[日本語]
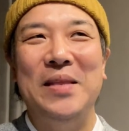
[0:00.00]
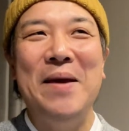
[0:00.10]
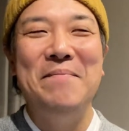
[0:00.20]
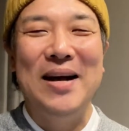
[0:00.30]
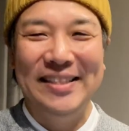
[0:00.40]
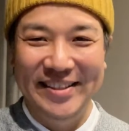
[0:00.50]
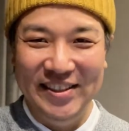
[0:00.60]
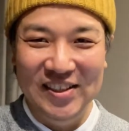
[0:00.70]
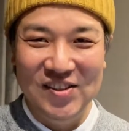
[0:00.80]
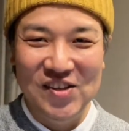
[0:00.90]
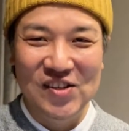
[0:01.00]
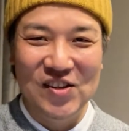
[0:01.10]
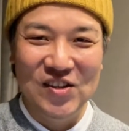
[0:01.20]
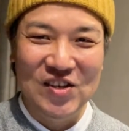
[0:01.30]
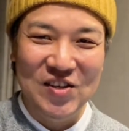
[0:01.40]
年末年
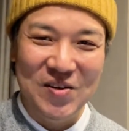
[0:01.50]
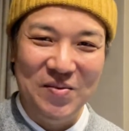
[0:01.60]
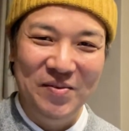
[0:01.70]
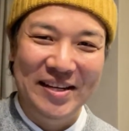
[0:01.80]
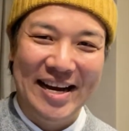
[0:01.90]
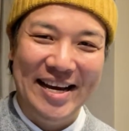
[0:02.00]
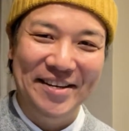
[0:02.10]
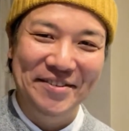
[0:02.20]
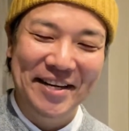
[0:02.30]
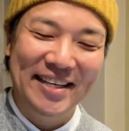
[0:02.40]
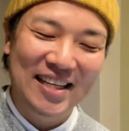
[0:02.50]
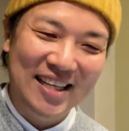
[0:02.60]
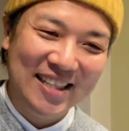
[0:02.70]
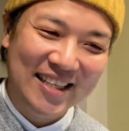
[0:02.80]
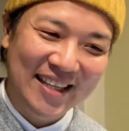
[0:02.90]
越しを迎えるわけ
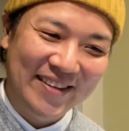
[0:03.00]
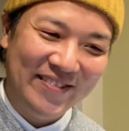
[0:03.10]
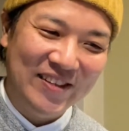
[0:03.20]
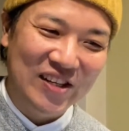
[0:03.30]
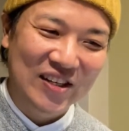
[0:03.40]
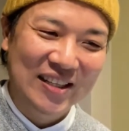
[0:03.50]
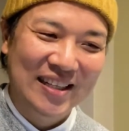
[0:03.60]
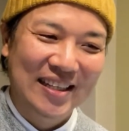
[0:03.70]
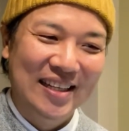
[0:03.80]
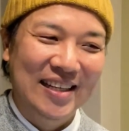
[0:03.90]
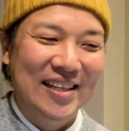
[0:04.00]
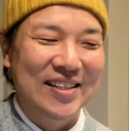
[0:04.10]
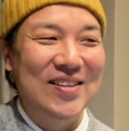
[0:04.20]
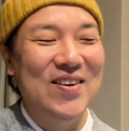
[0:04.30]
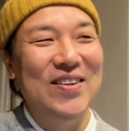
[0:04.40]
ですけども
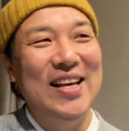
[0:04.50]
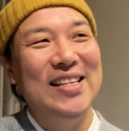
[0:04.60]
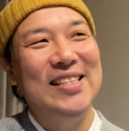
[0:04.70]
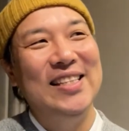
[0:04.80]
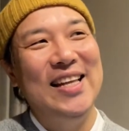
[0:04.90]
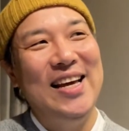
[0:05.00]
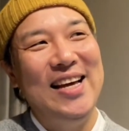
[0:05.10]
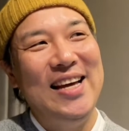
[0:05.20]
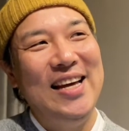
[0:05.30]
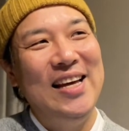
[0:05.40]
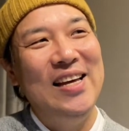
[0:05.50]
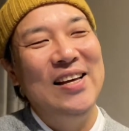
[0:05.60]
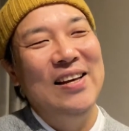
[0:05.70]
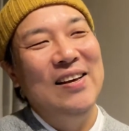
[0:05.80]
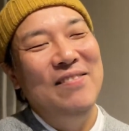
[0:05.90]
そうですね
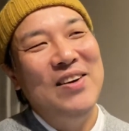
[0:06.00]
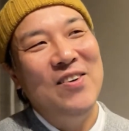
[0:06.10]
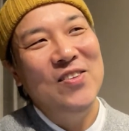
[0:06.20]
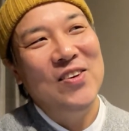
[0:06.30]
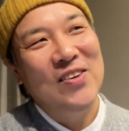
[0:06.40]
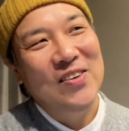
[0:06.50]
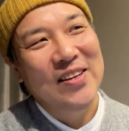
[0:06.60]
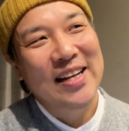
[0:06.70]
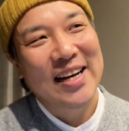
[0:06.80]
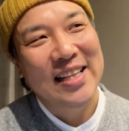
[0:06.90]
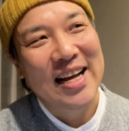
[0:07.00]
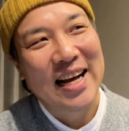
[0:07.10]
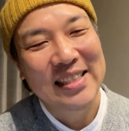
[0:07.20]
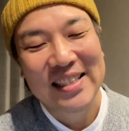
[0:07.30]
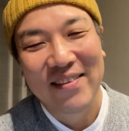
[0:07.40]
まあ本当中
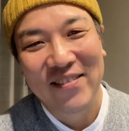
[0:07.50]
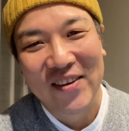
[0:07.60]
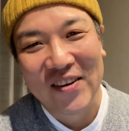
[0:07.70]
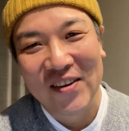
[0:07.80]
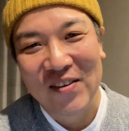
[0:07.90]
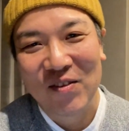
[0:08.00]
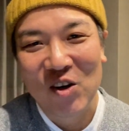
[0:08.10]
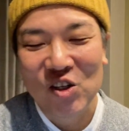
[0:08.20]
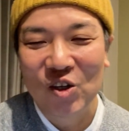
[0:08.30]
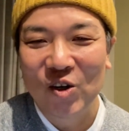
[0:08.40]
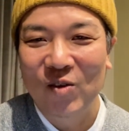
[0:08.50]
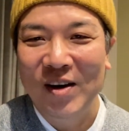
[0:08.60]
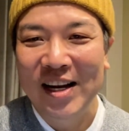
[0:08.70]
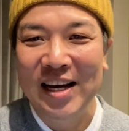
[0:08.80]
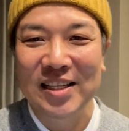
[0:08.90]
田あっちゃんももう一生飲
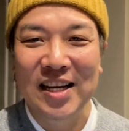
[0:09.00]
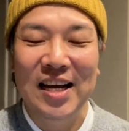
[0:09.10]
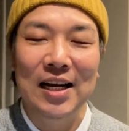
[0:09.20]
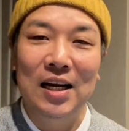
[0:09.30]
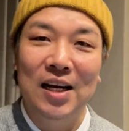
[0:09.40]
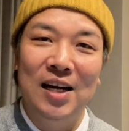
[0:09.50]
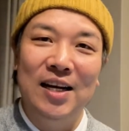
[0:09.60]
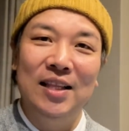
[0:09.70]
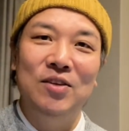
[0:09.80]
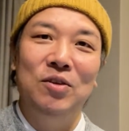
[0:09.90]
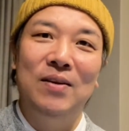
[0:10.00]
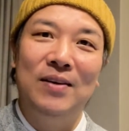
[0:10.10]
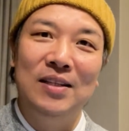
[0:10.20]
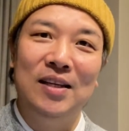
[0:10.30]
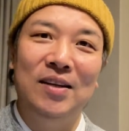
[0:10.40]
まないんじゃないかななんて言って
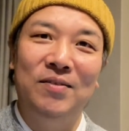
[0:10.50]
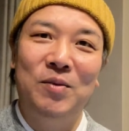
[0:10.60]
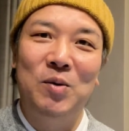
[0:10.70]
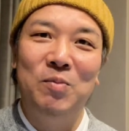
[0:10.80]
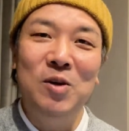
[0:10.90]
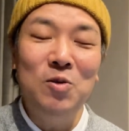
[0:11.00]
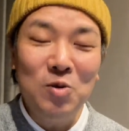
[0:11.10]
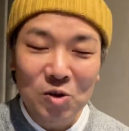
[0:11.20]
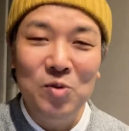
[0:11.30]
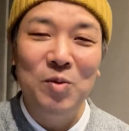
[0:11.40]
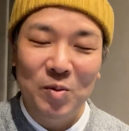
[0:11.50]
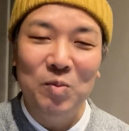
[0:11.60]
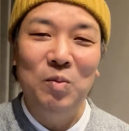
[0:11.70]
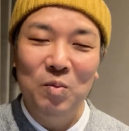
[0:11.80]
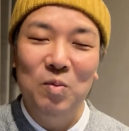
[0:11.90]
ましたけども僕も
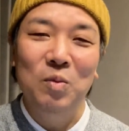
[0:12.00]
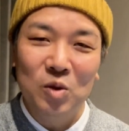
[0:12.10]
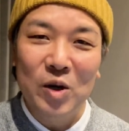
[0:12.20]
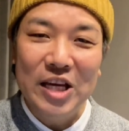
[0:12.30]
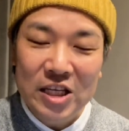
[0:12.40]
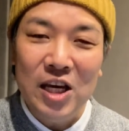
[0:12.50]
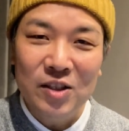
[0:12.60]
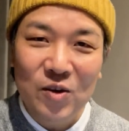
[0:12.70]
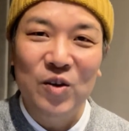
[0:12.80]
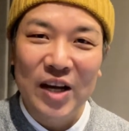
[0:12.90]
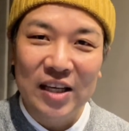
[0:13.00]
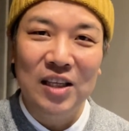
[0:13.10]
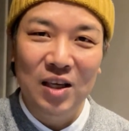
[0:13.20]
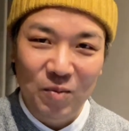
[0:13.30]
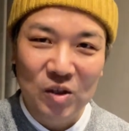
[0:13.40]
それいけそうな
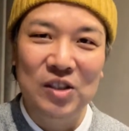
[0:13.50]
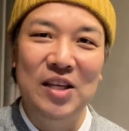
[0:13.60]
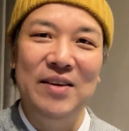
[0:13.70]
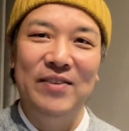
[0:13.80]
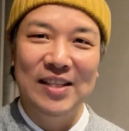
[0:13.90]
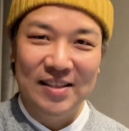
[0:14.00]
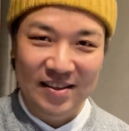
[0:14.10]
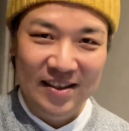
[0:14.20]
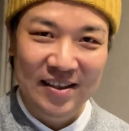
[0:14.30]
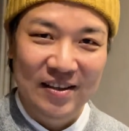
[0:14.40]
気もしています